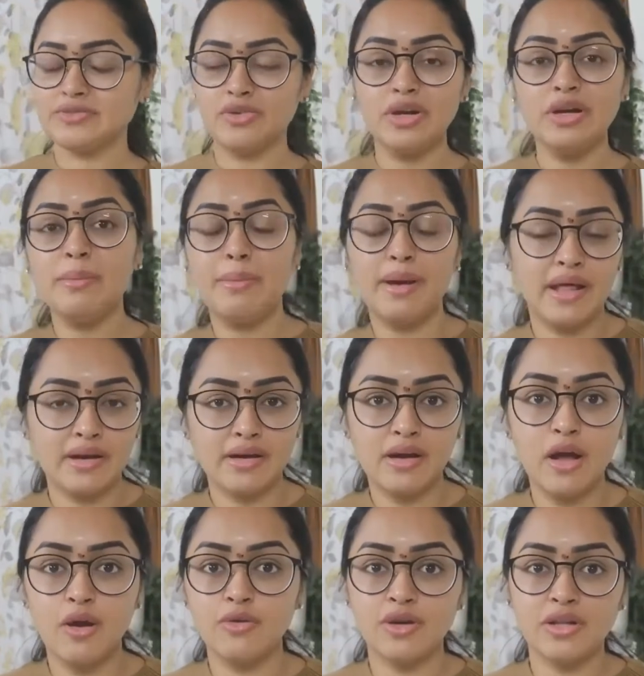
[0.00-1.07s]
ఫుల్
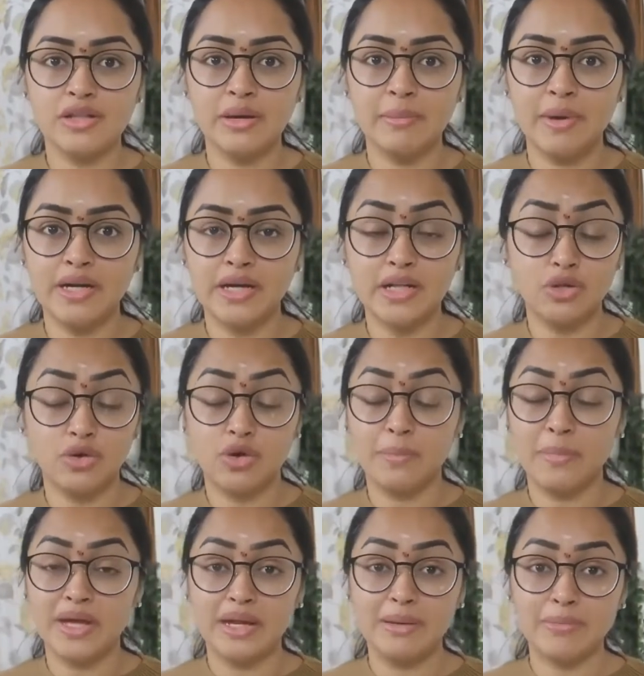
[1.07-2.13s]
బ్లర్గా ఉంటుంది అనమాట అదొక
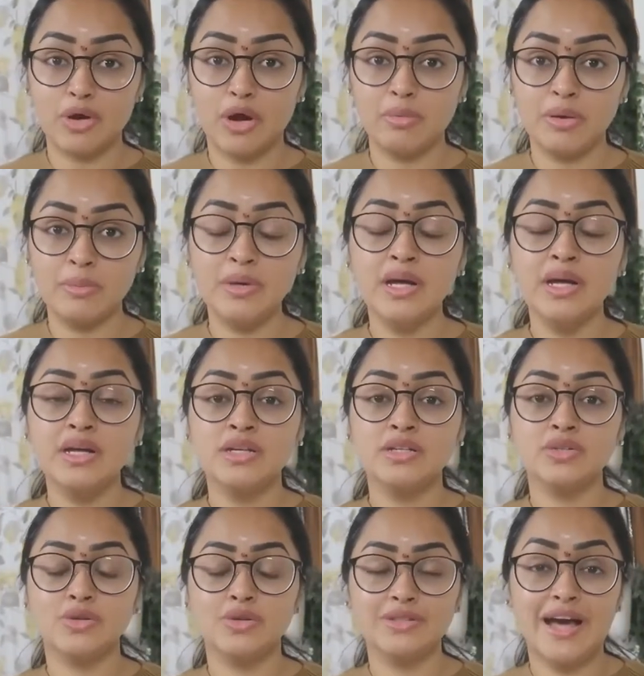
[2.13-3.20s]
మెయిన్ ప్రాబ్లం
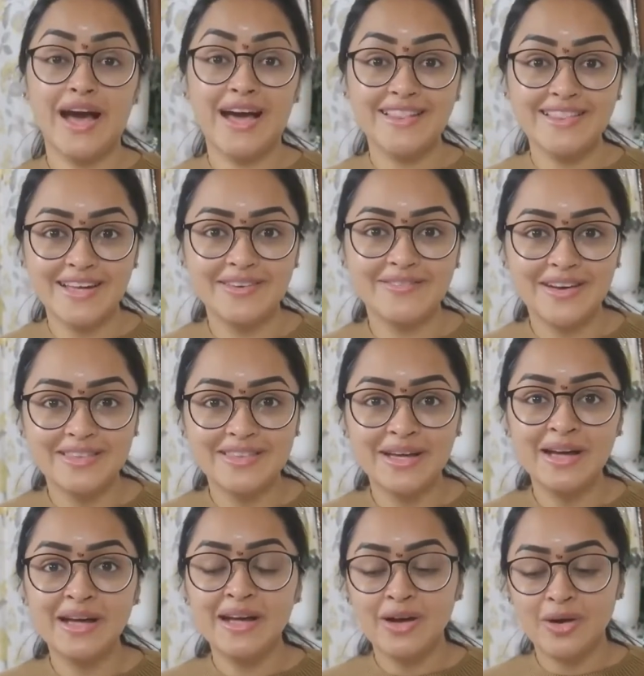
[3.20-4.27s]
సో దాని తర్వాత